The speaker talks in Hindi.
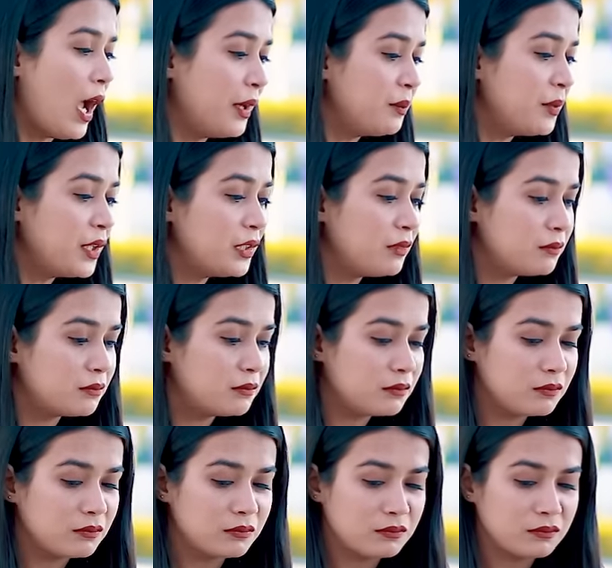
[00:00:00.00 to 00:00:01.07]
आई मीन
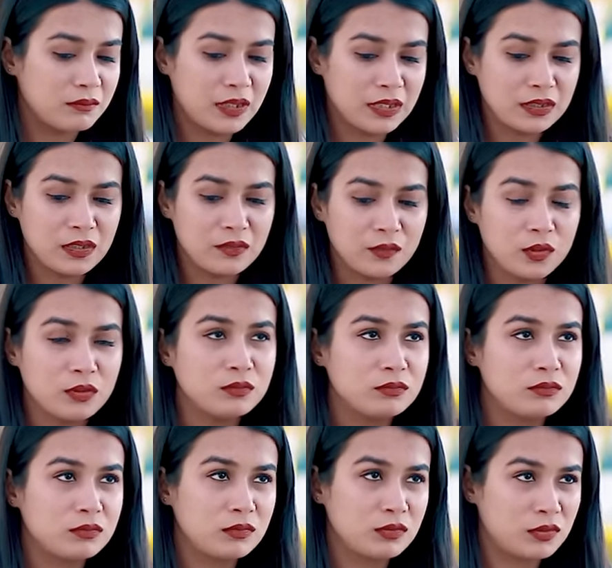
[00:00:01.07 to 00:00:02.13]
mean, मतलब वो
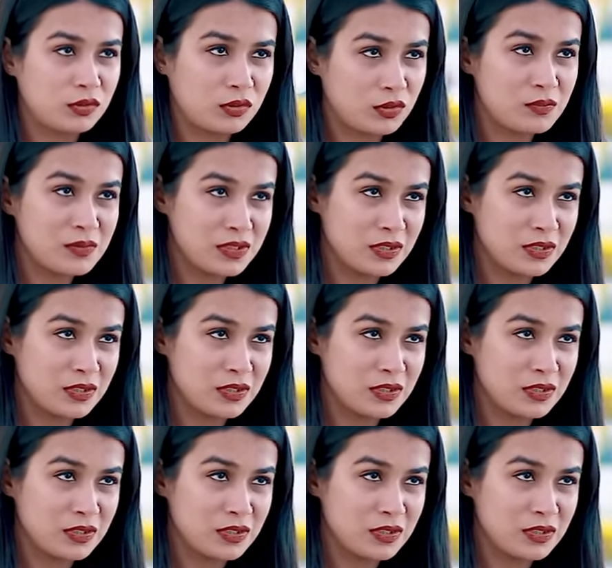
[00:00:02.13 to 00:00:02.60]
तुम